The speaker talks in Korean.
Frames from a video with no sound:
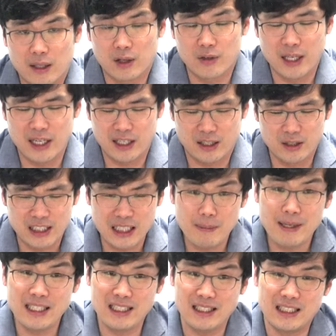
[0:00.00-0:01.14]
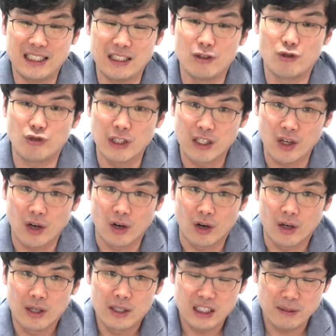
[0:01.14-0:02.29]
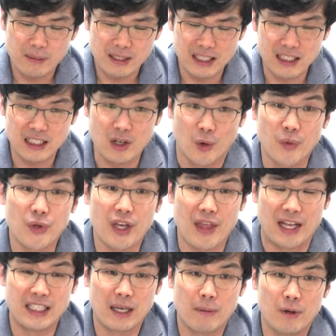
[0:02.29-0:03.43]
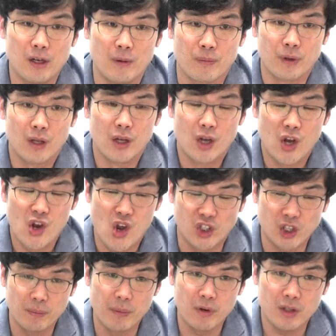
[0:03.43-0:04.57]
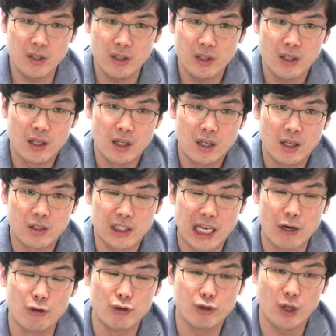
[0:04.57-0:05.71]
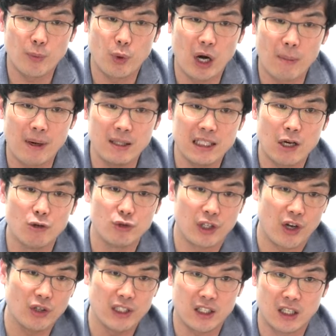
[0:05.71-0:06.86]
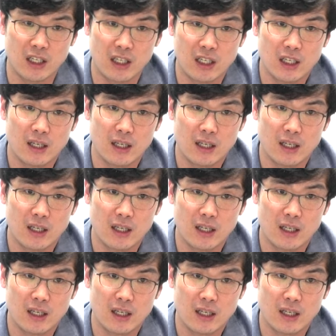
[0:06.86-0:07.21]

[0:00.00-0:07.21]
그런데 그1 2 지신 중에서 1 2 지신이 어떻게 나뉘냐면은 6명은 제우스를 포함한 제우스의 형제들